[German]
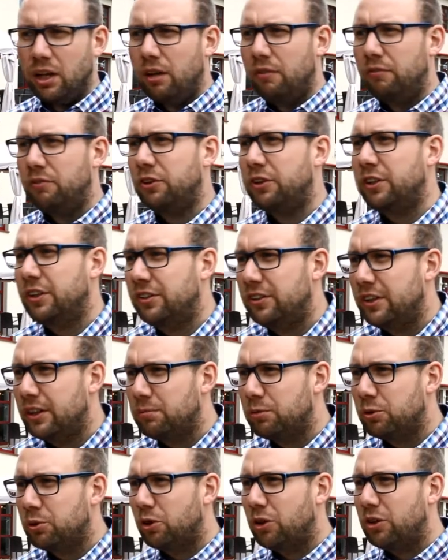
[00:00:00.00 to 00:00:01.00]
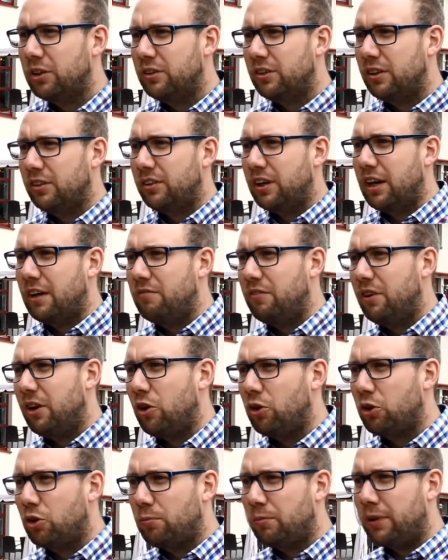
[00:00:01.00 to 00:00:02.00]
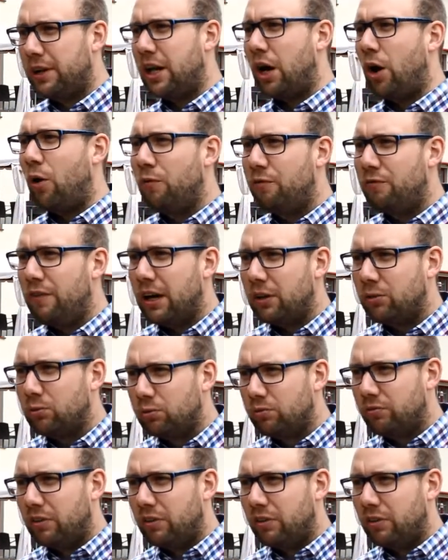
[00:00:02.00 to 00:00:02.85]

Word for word: Für den See bedeutet das einfach auch nochmal eine Aufwertung,